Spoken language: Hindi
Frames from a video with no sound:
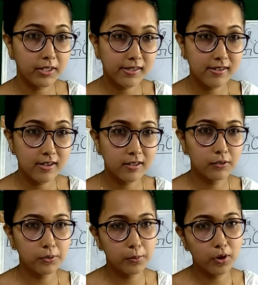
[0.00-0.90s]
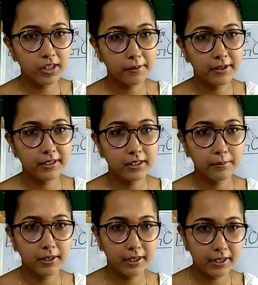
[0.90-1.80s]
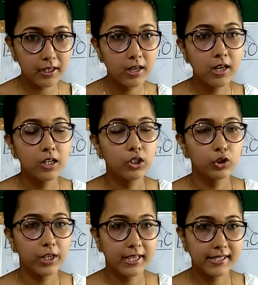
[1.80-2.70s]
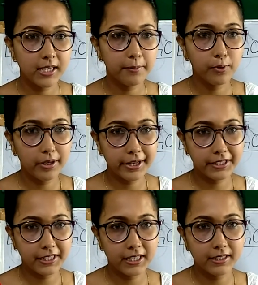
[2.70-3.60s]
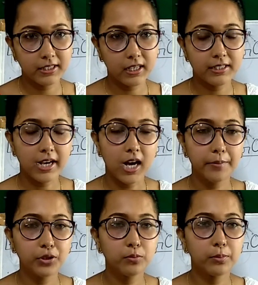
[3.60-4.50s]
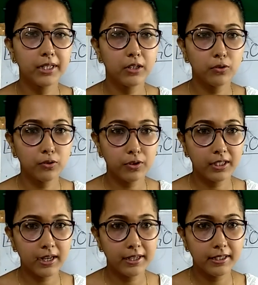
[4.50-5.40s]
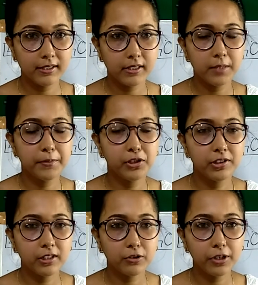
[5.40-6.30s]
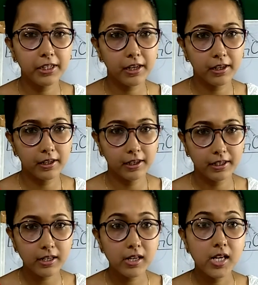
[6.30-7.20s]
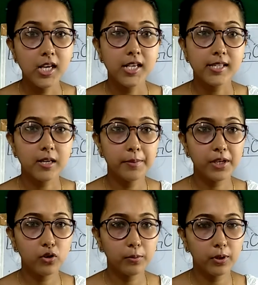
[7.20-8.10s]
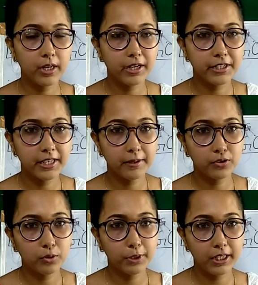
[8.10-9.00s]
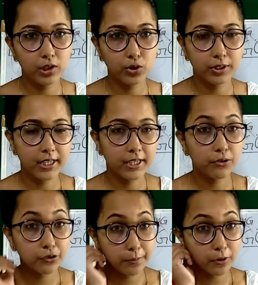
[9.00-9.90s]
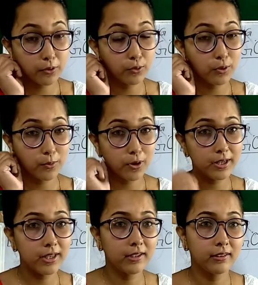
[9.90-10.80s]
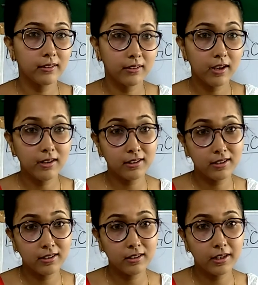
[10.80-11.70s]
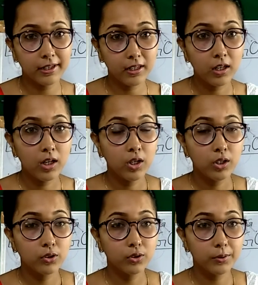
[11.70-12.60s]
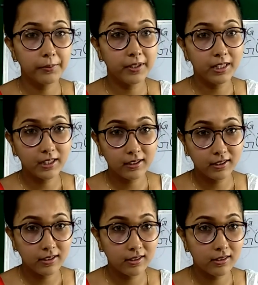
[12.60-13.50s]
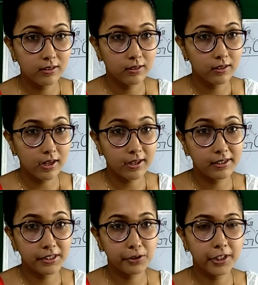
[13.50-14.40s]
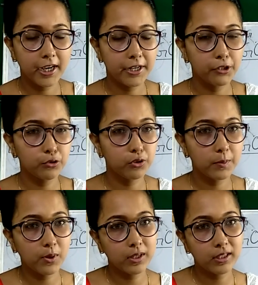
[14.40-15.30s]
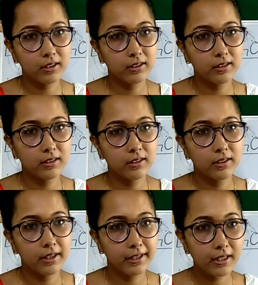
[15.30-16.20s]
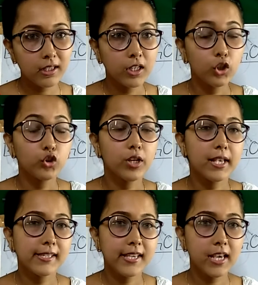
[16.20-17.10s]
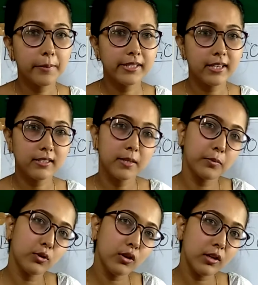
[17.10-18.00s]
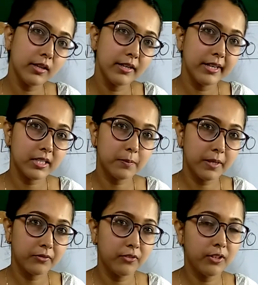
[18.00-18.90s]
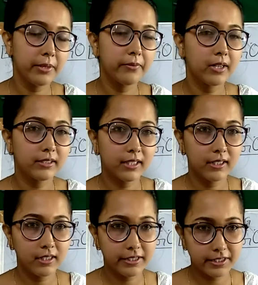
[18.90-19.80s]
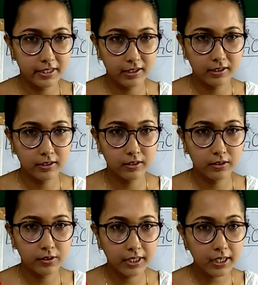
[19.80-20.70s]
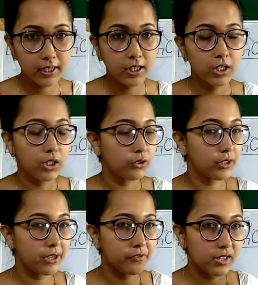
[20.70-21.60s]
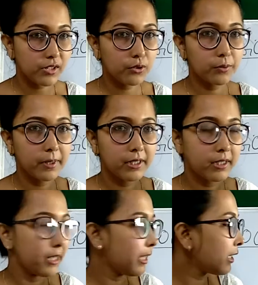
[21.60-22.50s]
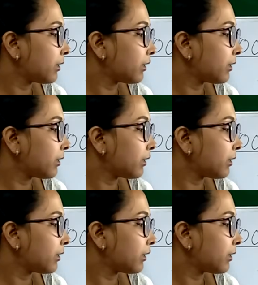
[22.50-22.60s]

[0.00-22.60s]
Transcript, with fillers: सर गुड मॉर्निंग मैडम है ना तो ऐसे ही बोलना चाहिए जहाँ भी तुम बड़े लोगों को दिखाई दे सिर्फ टीचर को ही नहीं है ना सभी को बोलना चाहिए जो बड़े लोग होता है गुड गुड मॉर्निंग अंकल है ना गुड इवनिंग अंकल आंटी को दिखाई दे तो गुड मॉर्निंग अंकल है ना तो ऐसे ही हमेशा सबको रेस्पेक्टफुली बातें करना चाहिए ओके तो ये फर्स्ट गुड मैनर है